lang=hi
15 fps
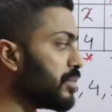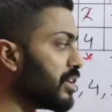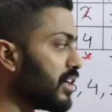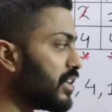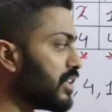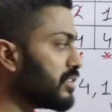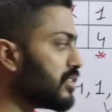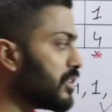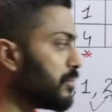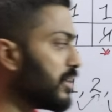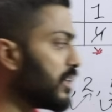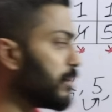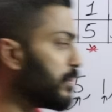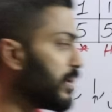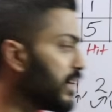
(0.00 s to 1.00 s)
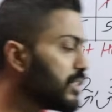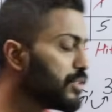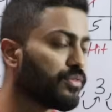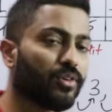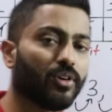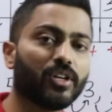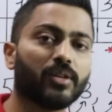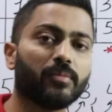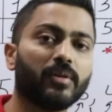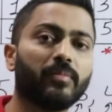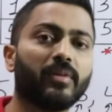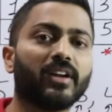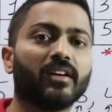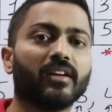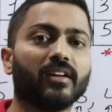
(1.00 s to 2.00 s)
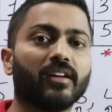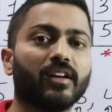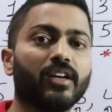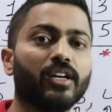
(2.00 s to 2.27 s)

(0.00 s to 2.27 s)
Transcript: बढ़ाने से मेरे पेज फॉल्ट भी बढ़ गए